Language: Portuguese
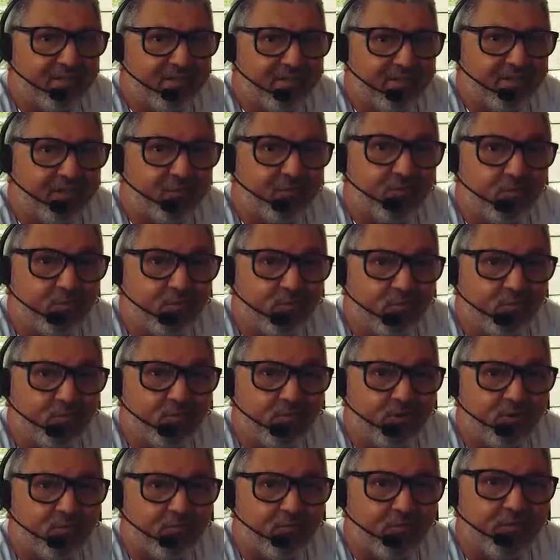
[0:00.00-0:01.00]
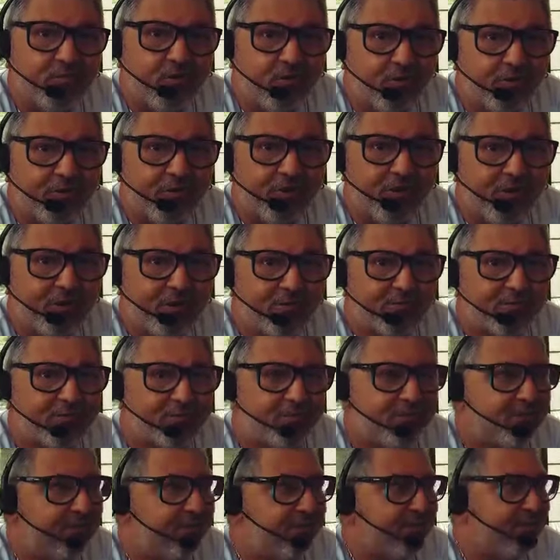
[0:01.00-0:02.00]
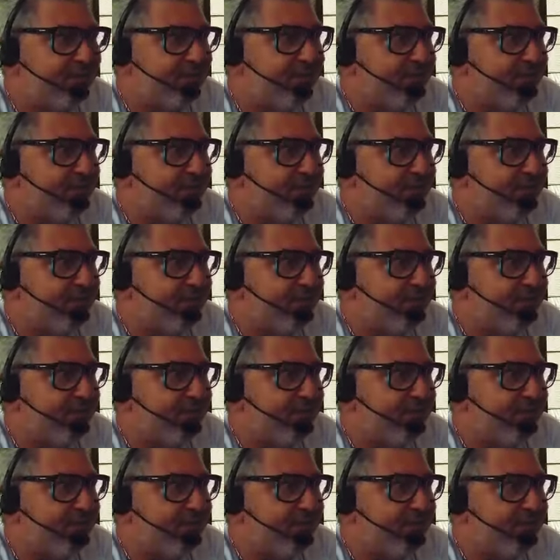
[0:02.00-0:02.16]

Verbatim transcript: da cultura do Nordeste.